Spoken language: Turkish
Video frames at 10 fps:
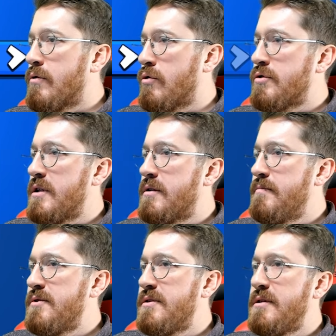
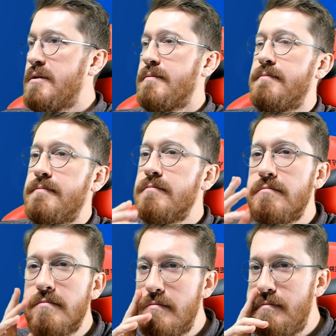Rozetimizi
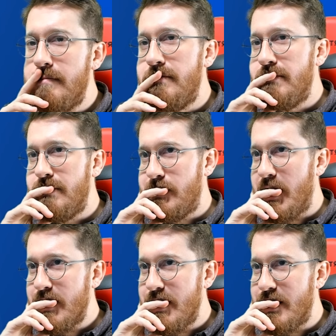hmm,
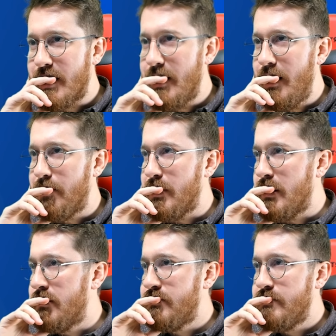hangi şekil
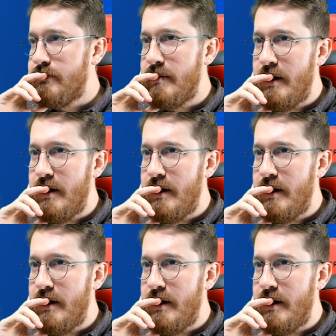yapalım?